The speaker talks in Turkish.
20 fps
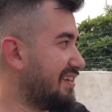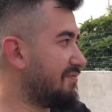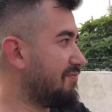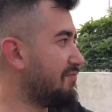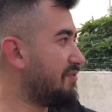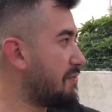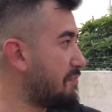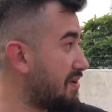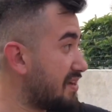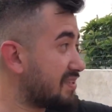
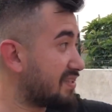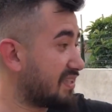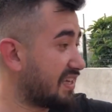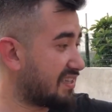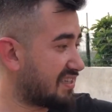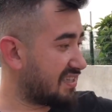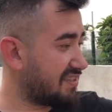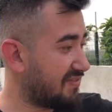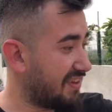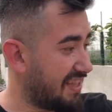Ve
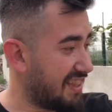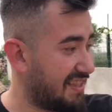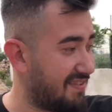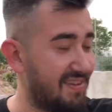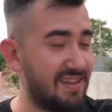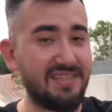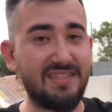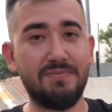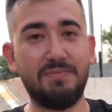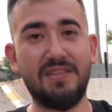maskesiz ve
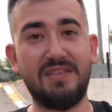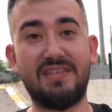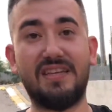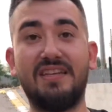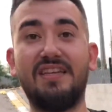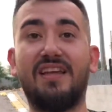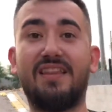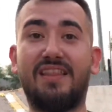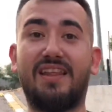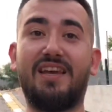eldivensiz bir de senin yanına